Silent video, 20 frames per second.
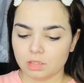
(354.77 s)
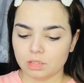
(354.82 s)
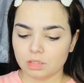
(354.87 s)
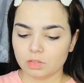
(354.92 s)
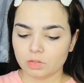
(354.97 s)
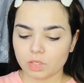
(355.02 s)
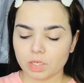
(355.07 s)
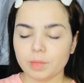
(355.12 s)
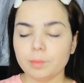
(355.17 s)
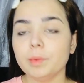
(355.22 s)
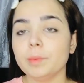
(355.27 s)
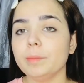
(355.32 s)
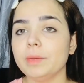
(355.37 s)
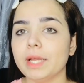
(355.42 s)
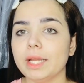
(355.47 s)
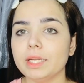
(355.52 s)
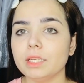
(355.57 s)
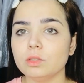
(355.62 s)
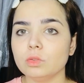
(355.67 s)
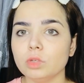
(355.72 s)
तो अब
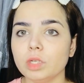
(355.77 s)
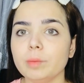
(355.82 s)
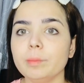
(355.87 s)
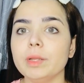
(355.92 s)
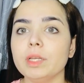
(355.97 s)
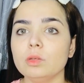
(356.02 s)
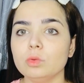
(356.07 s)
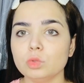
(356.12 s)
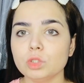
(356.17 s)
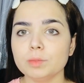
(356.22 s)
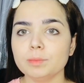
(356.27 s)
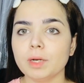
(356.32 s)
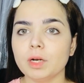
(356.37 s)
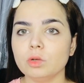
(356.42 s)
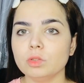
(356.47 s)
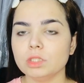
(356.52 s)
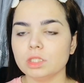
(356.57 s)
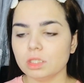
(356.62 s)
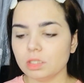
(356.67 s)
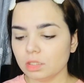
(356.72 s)
अप्लाई करूँगी मैं लूज़
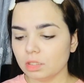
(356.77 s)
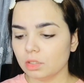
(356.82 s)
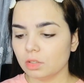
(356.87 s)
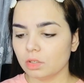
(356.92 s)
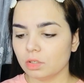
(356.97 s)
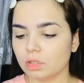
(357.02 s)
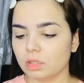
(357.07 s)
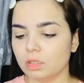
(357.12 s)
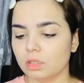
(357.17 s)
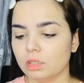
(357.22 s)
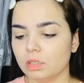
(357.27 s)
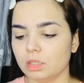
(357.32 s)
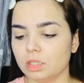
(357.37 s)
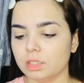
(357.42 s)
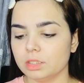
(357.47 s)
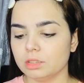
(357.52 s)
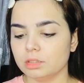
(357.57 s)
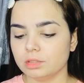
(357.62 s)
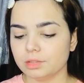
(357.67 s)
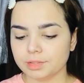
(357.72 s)
पाउडर और
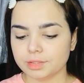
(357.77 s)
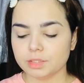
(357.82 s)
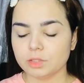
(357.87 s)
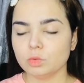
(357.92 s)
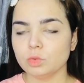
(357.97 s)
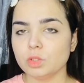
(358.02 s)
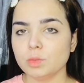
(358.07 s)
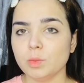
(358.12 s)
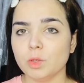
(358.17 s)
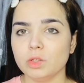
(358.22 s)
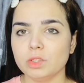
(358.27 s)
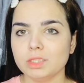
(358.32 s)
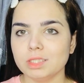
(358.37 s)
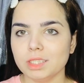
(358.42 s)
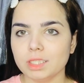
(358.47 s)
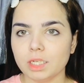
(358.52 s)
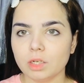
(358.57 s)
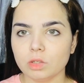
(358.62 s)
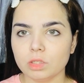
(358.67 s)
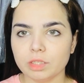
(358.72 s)
लूज़ पाउडर
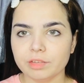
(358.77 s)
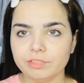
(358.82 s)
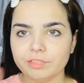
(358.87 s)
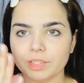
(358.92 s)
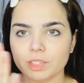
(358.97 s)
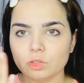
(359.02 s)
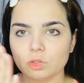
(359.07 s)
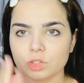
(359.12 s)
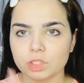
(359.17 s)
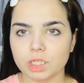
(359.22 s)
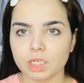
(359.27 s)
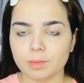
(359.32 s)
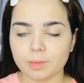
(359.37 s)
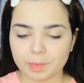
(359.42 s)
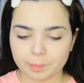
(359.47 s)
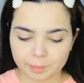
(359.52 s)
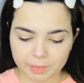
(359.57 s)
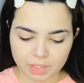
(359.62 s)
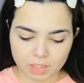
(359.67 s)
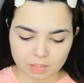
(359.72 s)
से क्या होता है फिक्स हो जाएगा
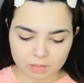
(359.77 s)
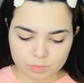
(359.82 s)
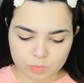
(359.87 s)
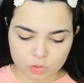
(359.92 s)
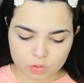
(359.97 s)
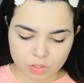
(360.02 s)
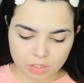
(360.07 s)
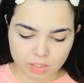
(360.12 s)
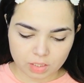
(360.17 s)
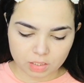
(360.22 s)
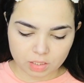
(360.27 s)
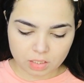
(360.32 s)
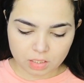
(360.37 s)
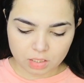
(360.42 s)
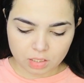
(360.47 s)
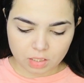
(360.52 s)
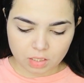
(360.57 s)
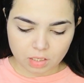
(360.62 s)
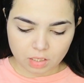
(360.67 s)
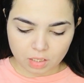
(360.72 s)
हमारा मेकअप जो है ना
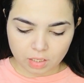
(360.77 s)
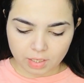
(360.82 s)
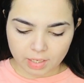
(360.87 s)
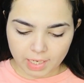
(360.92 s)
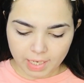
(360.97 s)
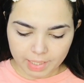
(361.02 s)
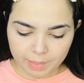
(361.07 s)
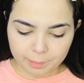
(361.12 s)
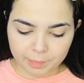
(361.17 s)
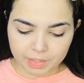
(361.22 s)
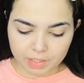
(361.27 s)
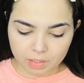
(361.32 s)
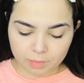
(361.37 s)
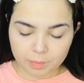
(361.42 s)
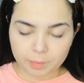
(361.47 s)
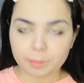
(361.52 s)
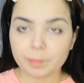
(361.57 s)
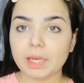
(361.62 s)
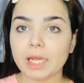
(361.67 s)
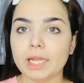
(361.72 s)
आई
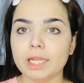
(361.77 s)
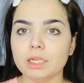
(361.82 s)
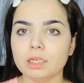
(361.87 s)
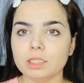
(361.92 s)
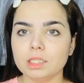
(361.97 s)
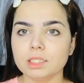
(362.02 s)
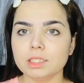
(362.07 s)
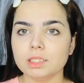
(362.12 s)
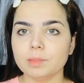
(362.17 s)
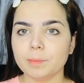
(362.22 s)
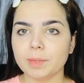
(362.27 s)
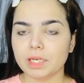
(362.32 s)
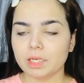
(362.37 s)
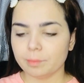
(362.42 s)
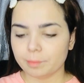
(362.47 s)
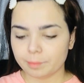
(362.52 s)
मेकअप अप्लाई करने से पहले